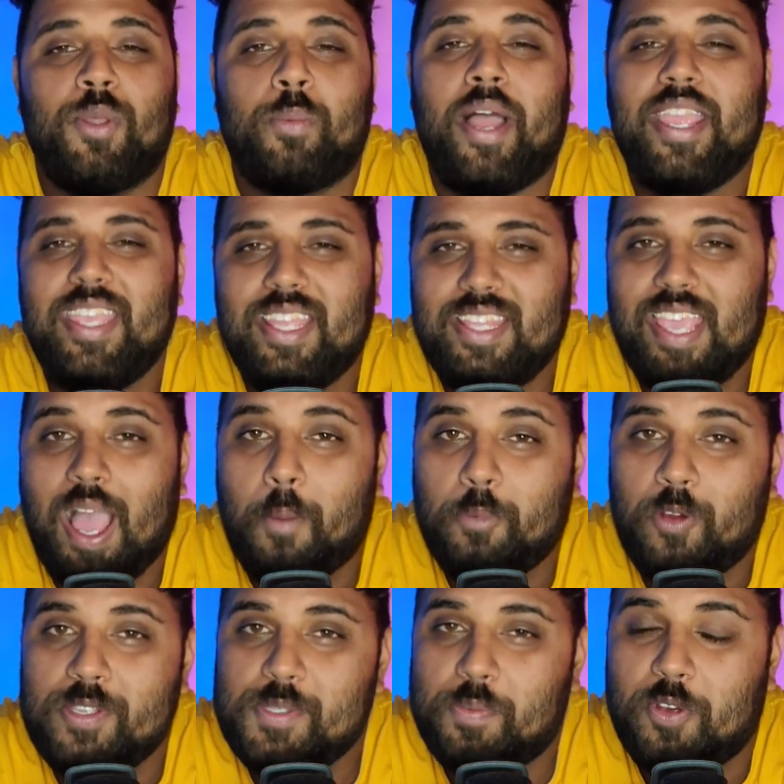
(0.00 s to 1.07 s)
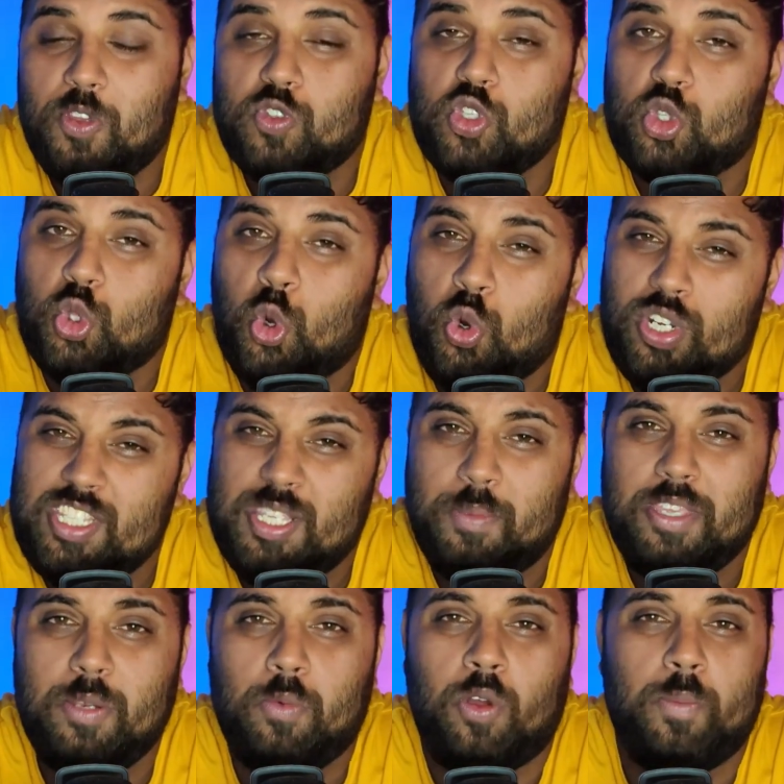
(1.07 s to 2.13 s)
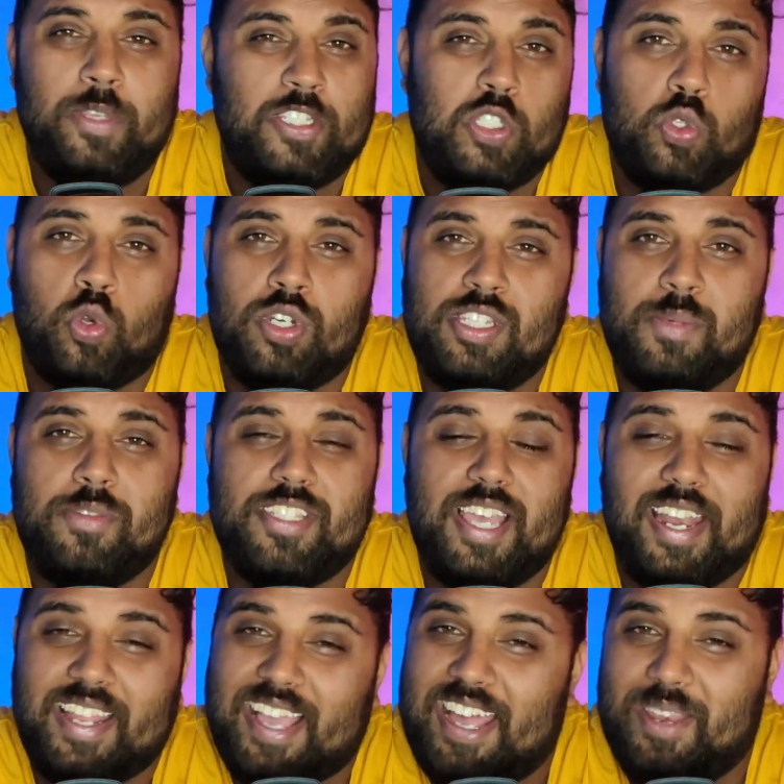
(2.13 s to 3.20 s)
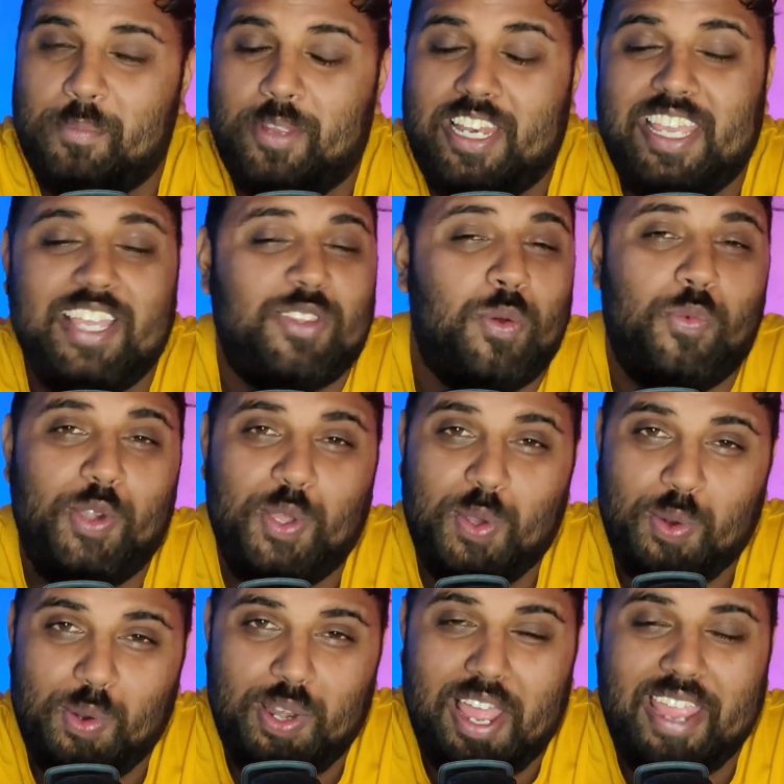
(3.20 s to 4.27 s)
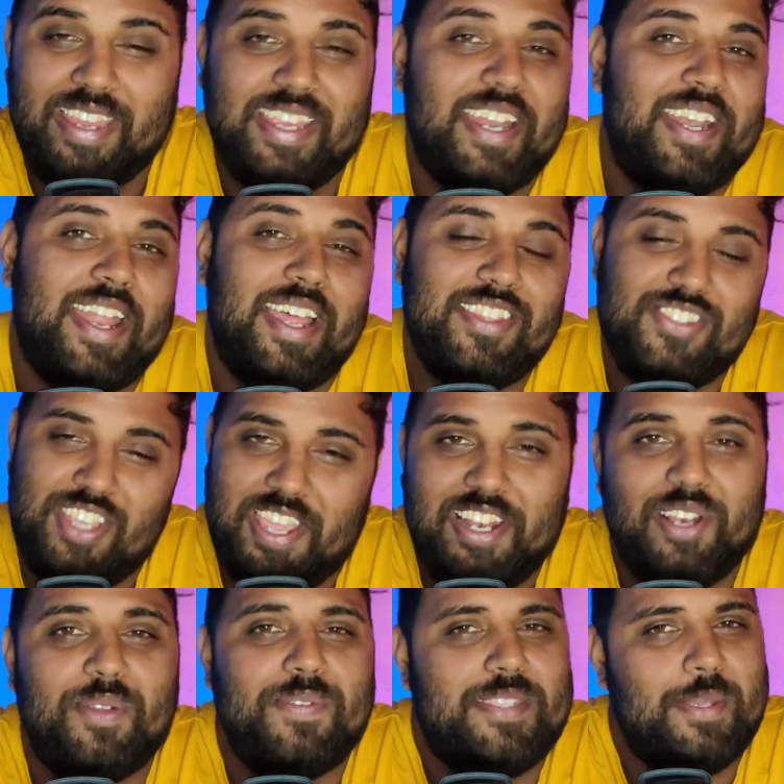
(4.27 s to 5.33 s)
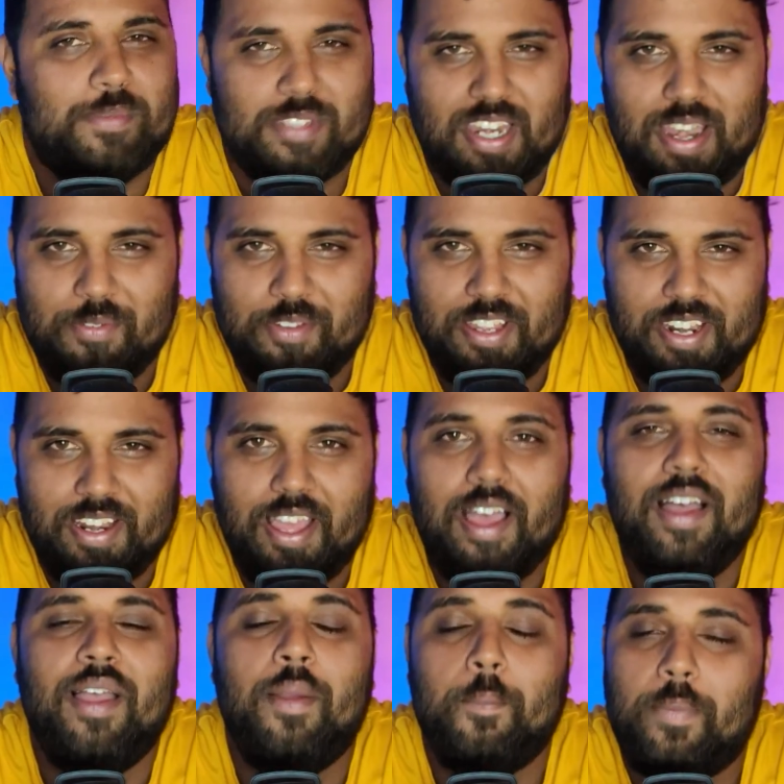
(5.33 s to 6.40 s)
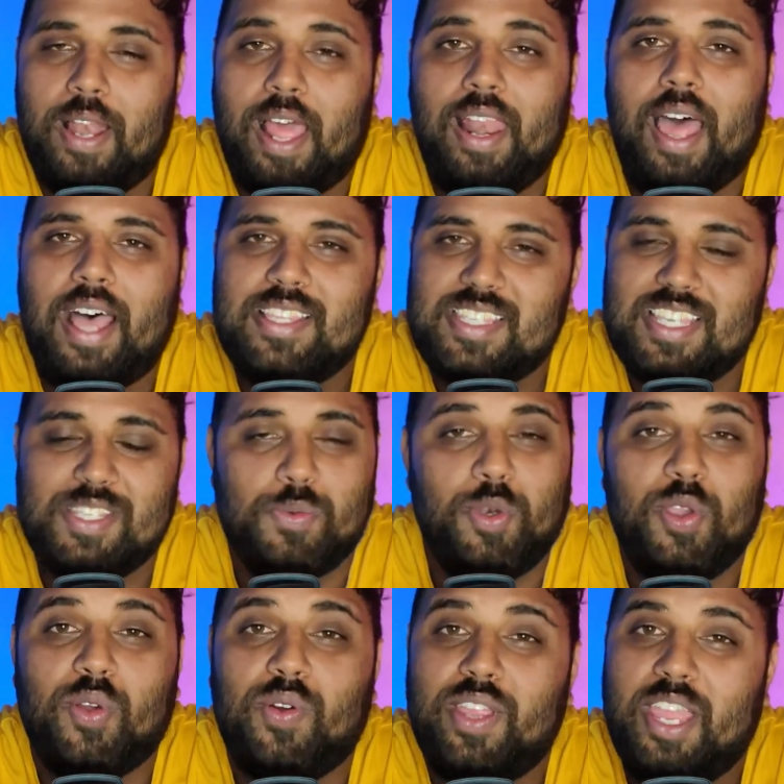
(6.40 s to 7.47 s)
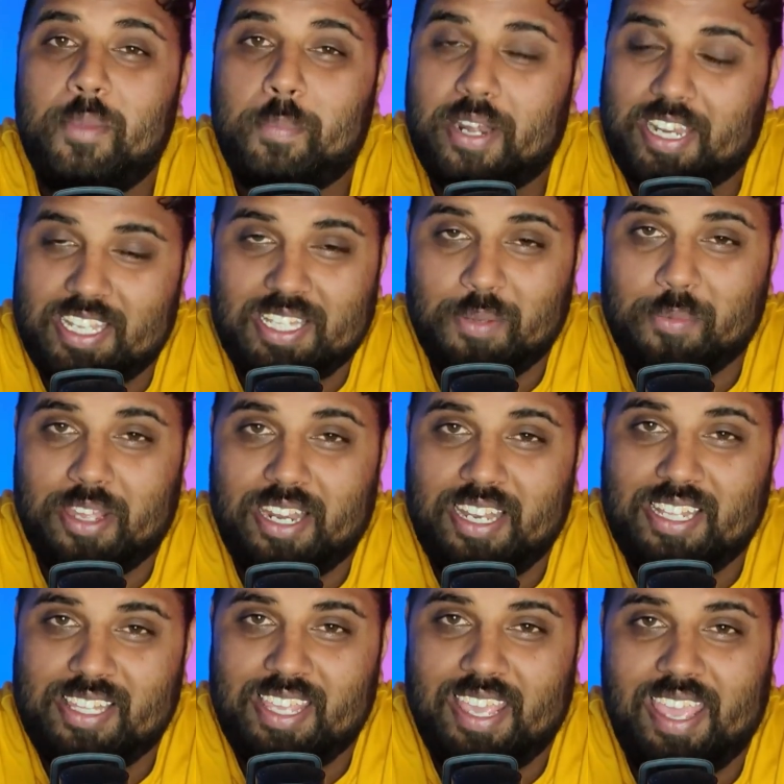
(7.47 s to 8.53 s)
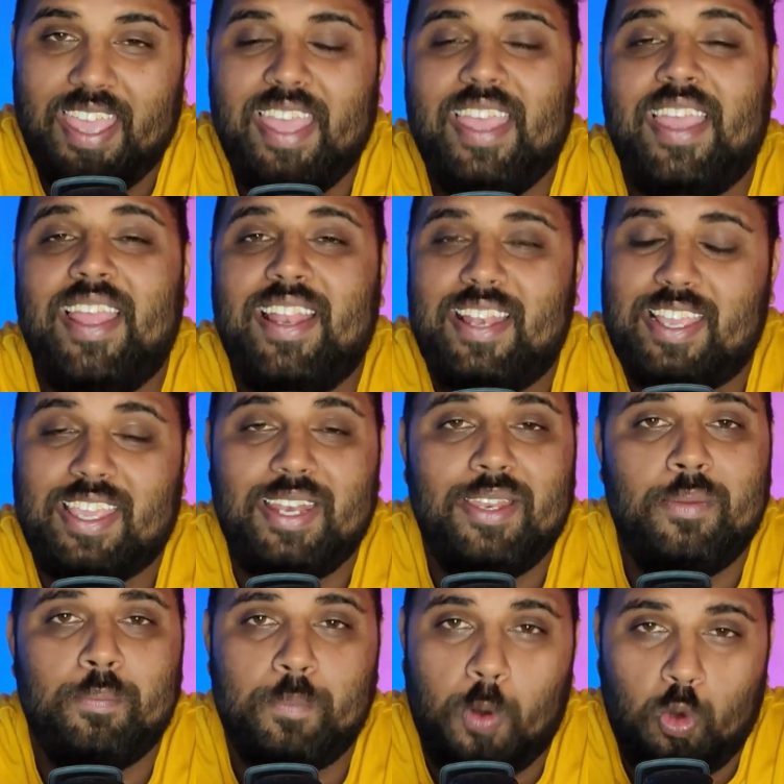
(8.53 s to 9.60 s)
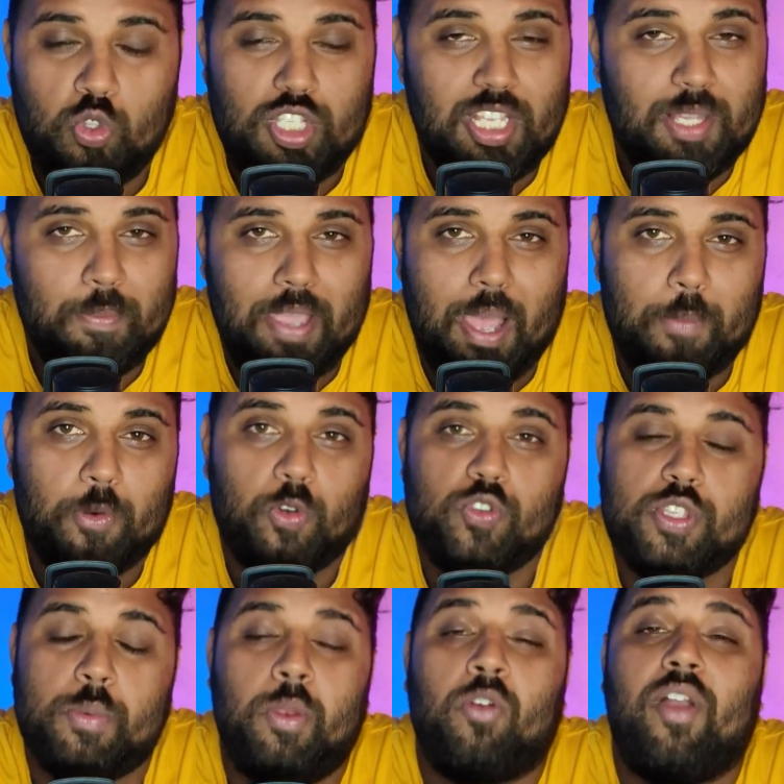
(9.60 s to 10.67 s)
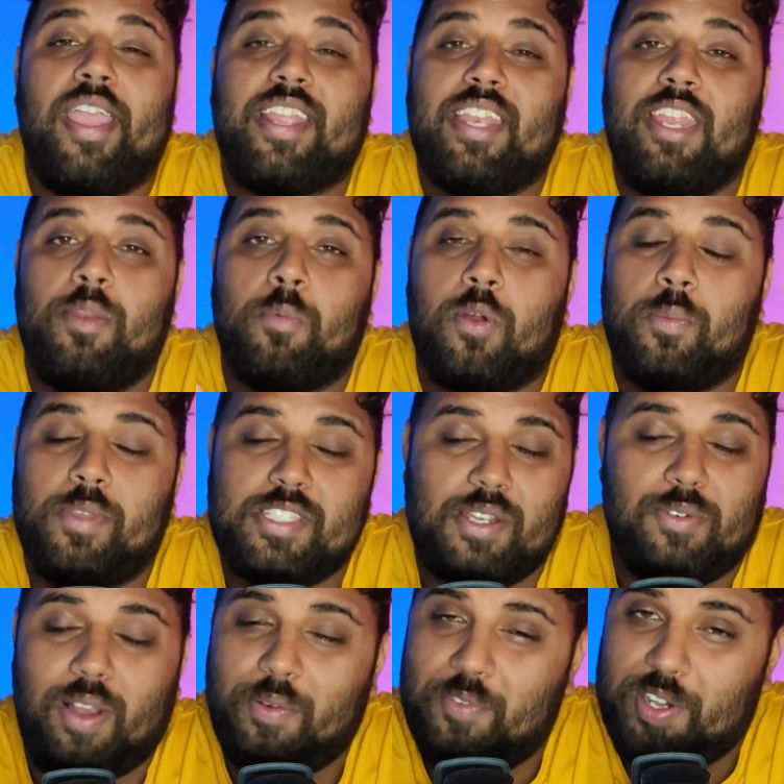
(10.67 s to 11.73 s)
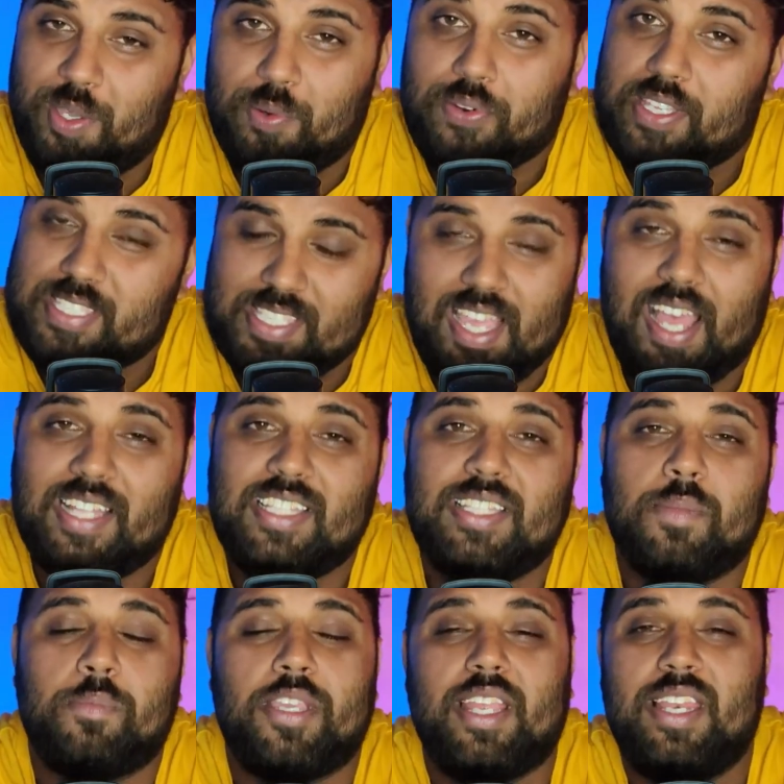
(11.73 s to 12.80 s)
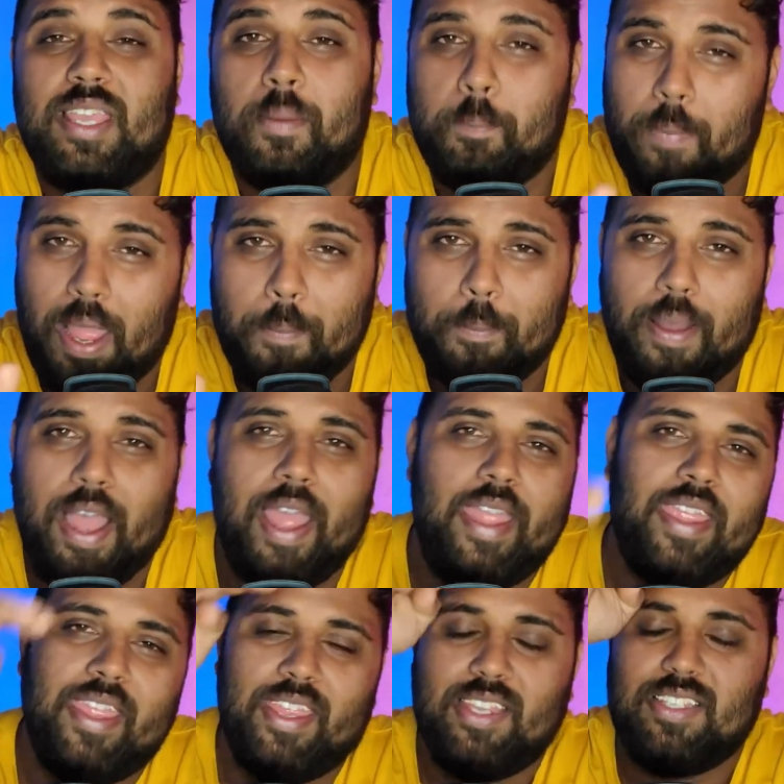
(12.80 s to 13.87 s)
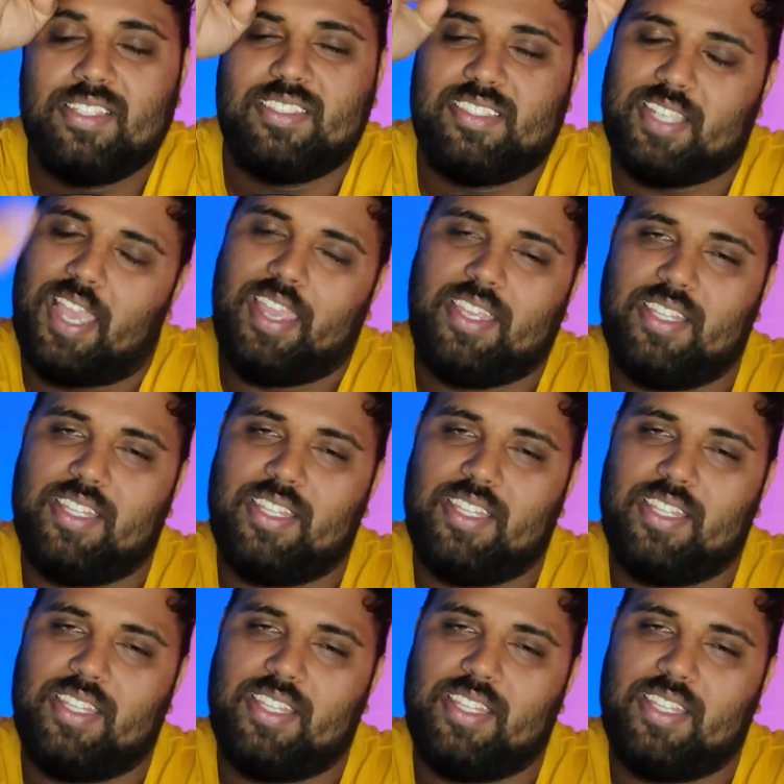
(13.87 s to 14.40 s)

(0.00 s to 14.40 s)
तो भाई यदि आपको इस वीडियो से थोड़ी सी भी इन्फॉर्मेशन थोड़ी सी भी जानकारी मिली है तो वीडियो को लाइक करना चैनल को सब्सक्राइब करना फिलहाल आज के इस वीडियो को यहीं पर खत्म कर लेते हैं लेकिन बहुत जल्द मैं आप लोगों से मिलूंगा एक नई इन्फॉर्मेशन वाली वीडियो के साथ तब तक के लिए बाय बाय जय